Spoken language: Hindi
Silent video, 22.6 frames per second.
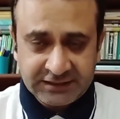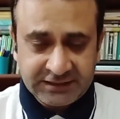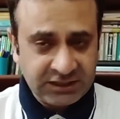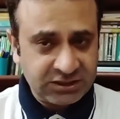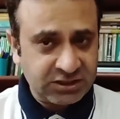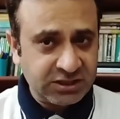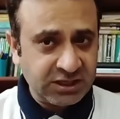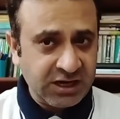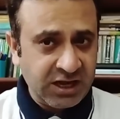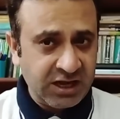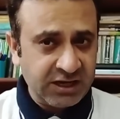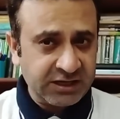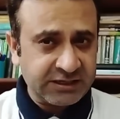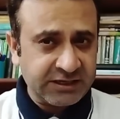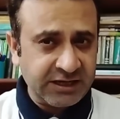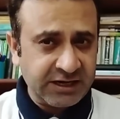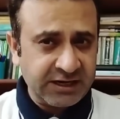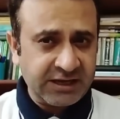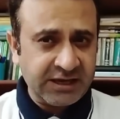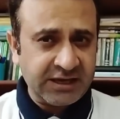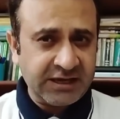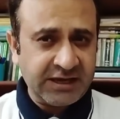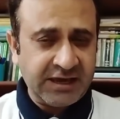कितना
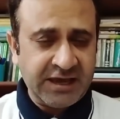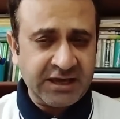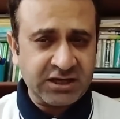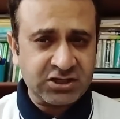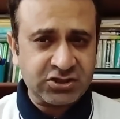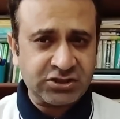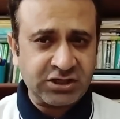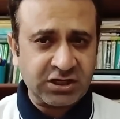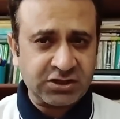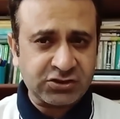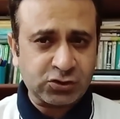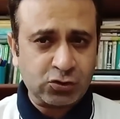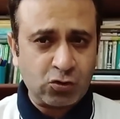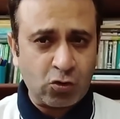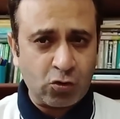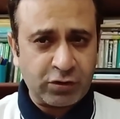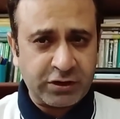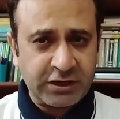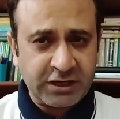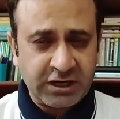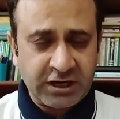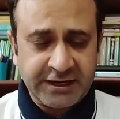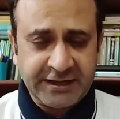गिर गए हैं एक शख्स को
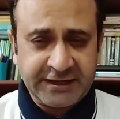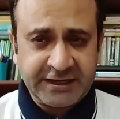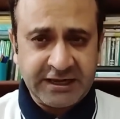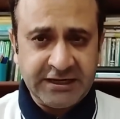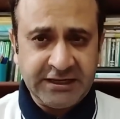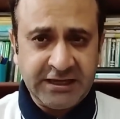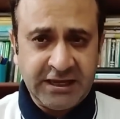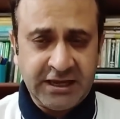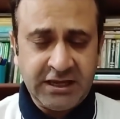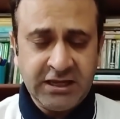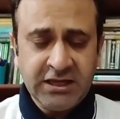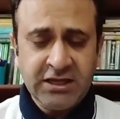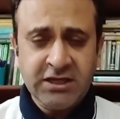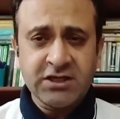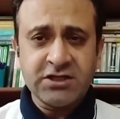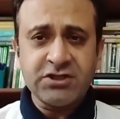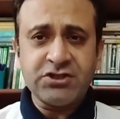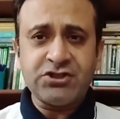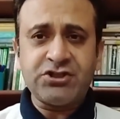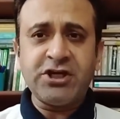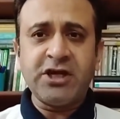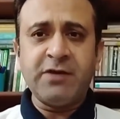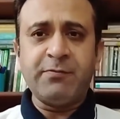गिराने के लिए
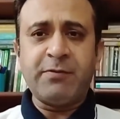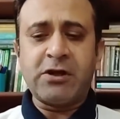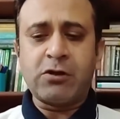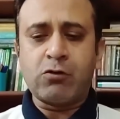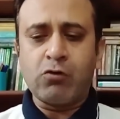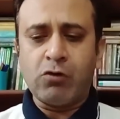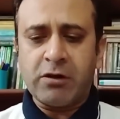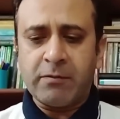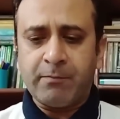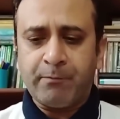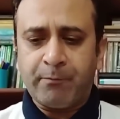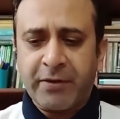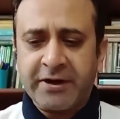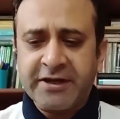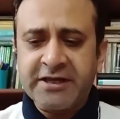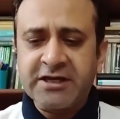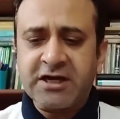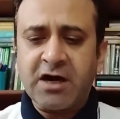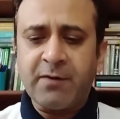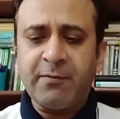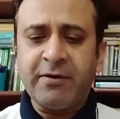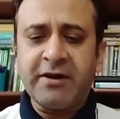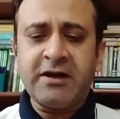जी बिल्कुल बड़ी
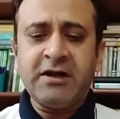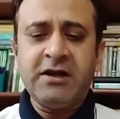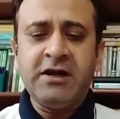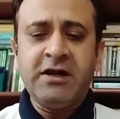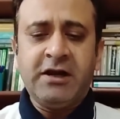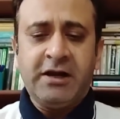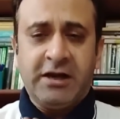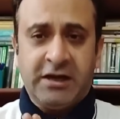खबर